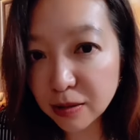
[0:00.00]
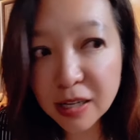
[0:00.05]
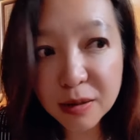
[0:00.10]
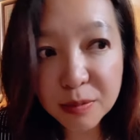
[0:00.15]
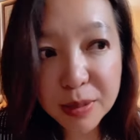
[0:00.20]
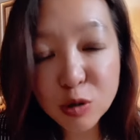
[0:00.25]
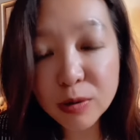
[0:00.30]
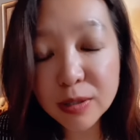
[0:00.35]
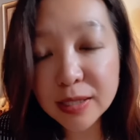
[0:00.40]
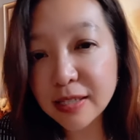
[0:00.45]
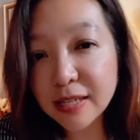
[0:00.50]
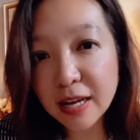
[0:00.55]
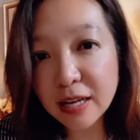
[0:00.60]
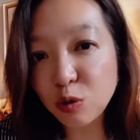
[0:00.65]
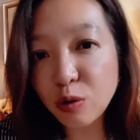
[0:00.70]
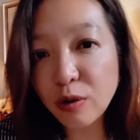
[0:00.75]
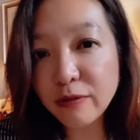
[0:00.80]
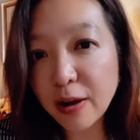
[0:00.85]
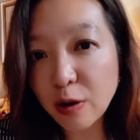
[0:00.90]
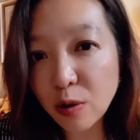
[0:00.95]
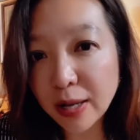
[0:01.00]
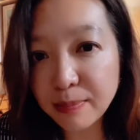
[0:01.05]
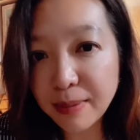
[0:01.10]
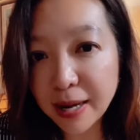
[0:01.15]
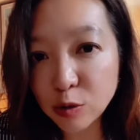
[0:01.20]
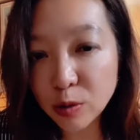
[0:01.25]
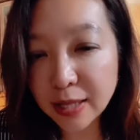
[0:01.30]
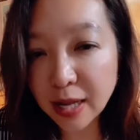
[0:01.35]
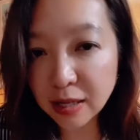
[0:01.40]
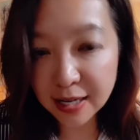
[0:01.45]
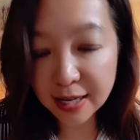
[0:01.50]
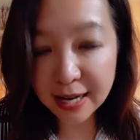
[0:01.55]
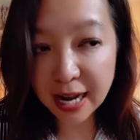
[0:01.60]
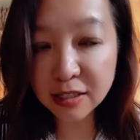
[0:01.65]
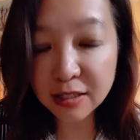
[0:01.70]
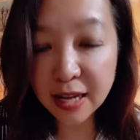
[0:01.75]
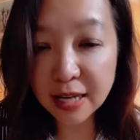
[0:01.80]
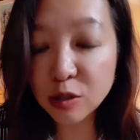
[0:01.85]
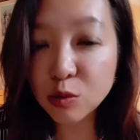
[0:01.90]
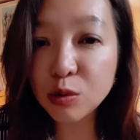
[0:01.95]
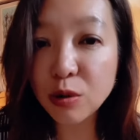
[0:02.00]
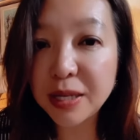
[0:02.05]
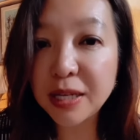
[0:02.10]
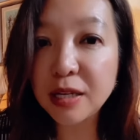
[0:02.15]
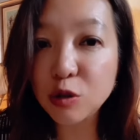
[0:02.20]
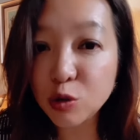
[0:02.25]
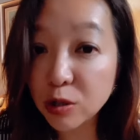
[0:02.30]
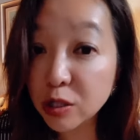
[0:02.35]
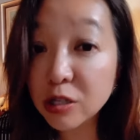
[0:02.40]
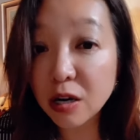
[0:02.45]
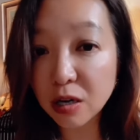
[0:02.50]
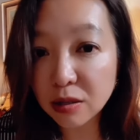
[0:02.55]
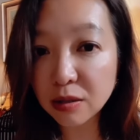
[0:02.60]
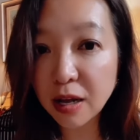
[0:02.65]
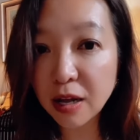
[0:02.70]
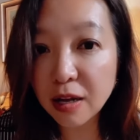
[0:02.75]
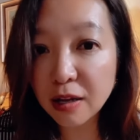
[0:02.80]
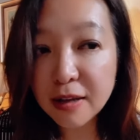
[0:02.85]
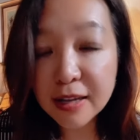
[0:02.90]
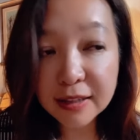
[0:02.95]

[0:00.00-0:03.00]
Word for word: 更别说现在很多反华的白左党在拿着他的作品说事儿啊，